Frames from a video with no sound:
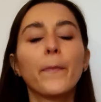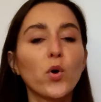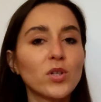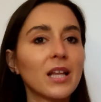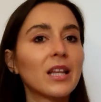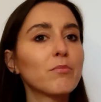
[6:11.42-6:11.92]

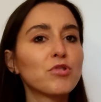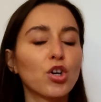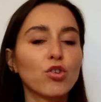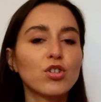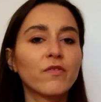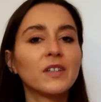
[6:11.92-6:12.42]
Poza tym,
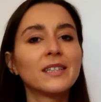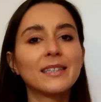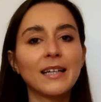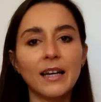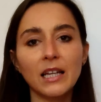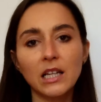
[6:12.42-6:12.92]
że
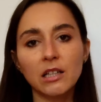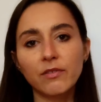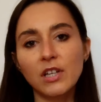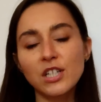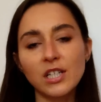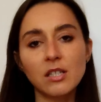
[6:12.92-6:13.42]
oczywiście architekt
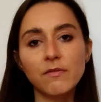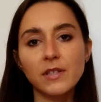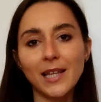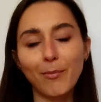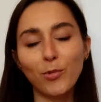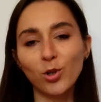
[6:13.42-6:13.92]
wnętrz jest w
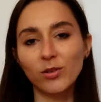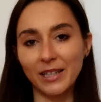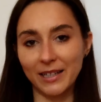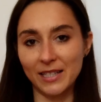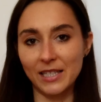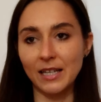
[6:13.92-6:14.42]
stałym
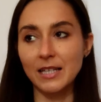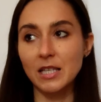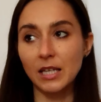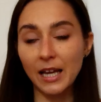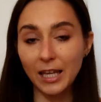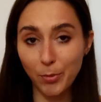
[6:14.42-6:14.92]
kontakcie
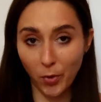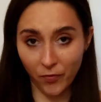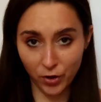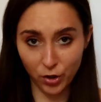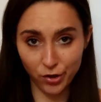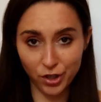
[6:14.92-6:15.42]
z ekipą
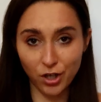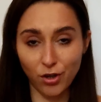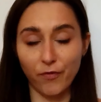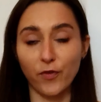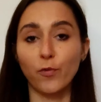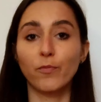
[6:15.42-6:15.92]

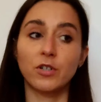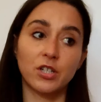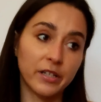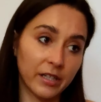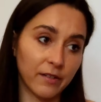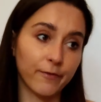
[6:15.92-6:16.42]
wykończeniową,
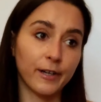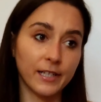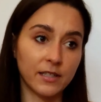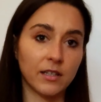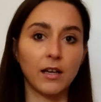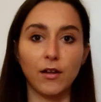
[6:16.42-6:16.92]
czyli
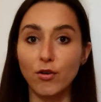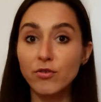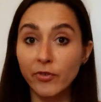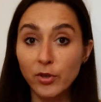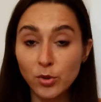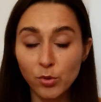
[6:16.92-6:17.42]
właśnie
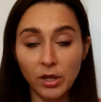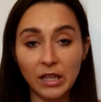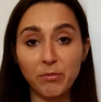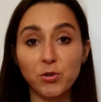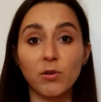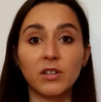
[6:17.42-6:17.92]
rozwiązuje
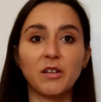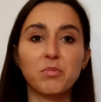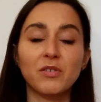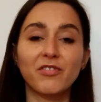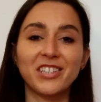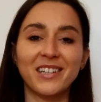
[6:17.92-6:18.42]
na przykład
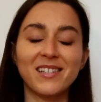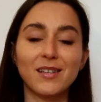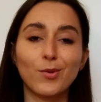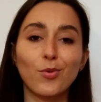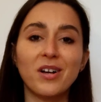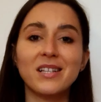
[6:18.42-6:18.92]
nieprzewidziane
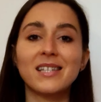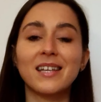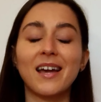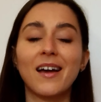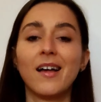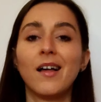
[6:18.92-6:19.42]

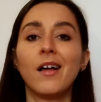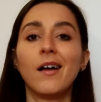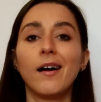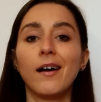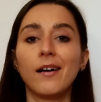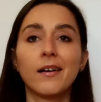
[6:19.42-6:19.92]
sytuacje,
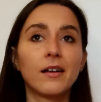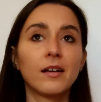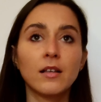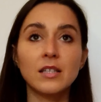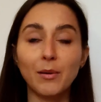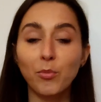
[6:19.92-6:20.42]

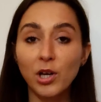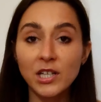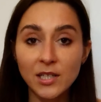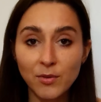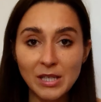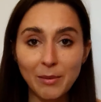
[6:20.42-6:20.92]
e, zajmuje
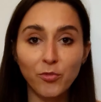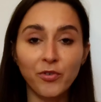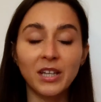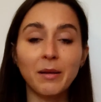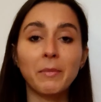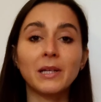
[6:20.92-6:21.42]
się
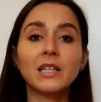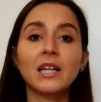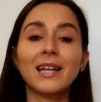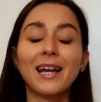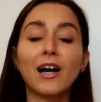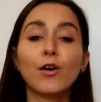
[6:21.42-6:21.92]
zamówieniem
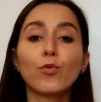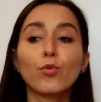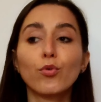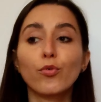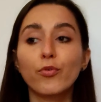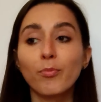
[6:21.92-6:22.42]

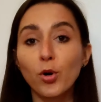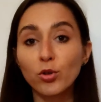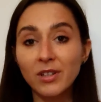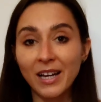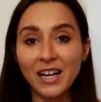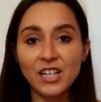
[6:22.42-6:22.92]
materiałów,
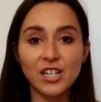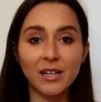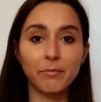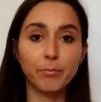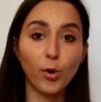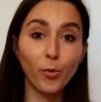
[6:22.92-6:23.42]

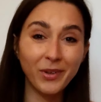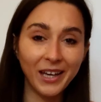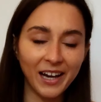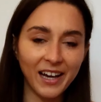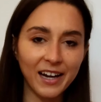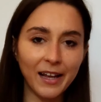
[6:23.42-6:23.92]
montażem,
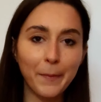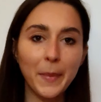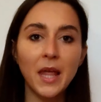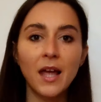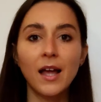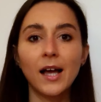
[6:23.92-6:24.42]
pomiarem,
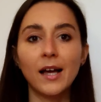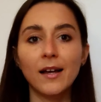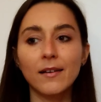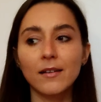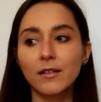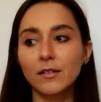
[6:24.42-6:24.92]

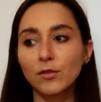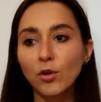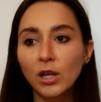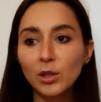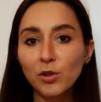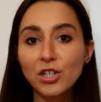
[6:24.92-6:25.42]
e,
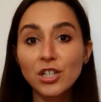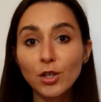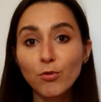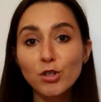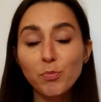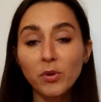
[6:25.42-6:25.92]
dogaduje
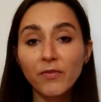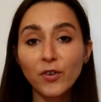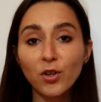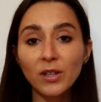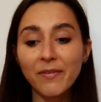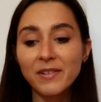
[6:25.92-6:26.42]
szczegóły z
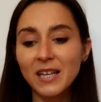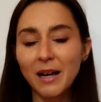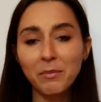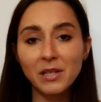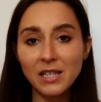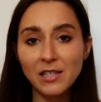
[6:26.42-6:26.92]

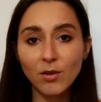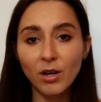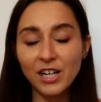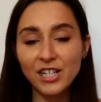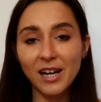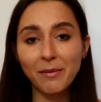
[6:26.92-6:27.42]
podwykonawcami, ze
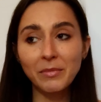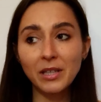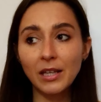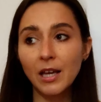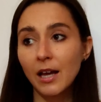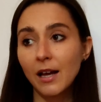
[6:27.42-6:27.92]

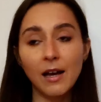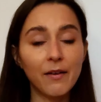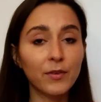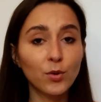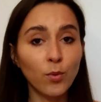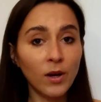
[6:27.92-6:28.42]
stolarzami,
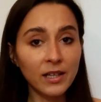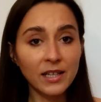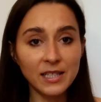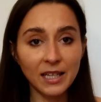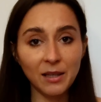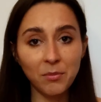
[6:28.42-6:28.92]

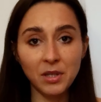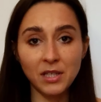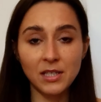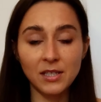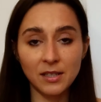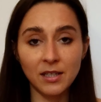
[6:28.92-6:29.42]
ewentualnie z
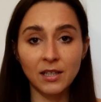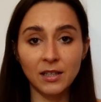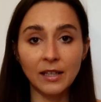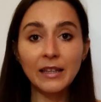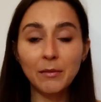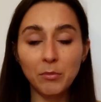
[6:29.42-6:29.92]
jakimiś e,
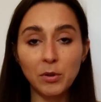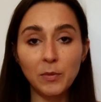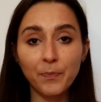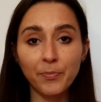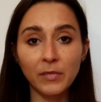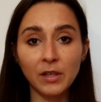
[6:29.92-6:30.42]

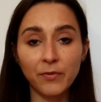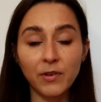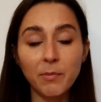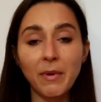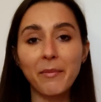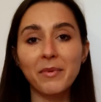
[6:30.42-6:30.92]
innymi
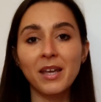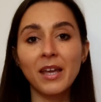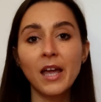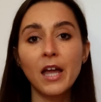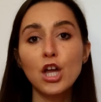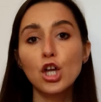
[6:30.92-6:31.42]

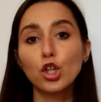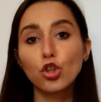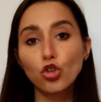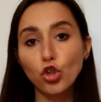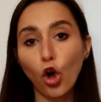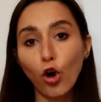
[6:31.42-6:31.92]
firmami
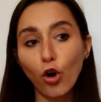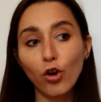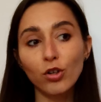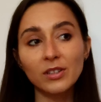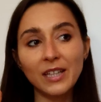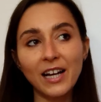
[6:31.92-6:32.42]

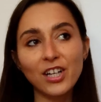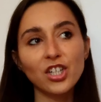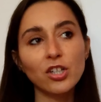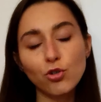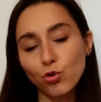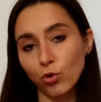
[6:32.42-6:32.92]
to
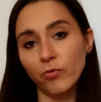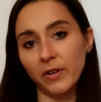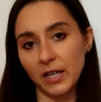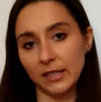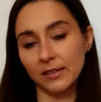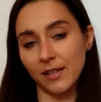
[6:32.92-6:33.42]
także
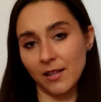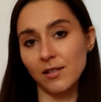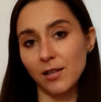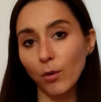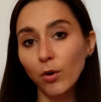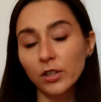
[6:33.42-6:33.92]
czuwa nad
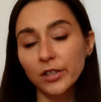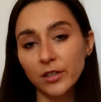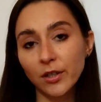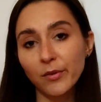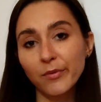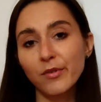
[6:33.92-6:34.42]

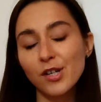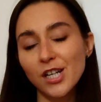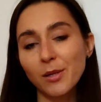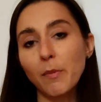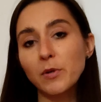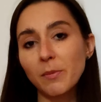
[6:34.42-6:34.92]
całością,
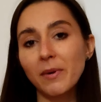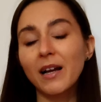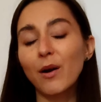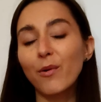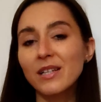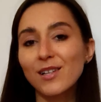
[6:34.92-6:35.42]
żeby
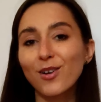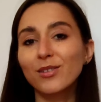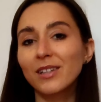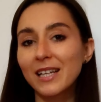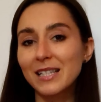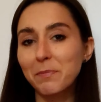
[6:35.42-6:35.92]
przebiegała
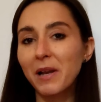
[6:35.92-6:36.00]
zgodnie z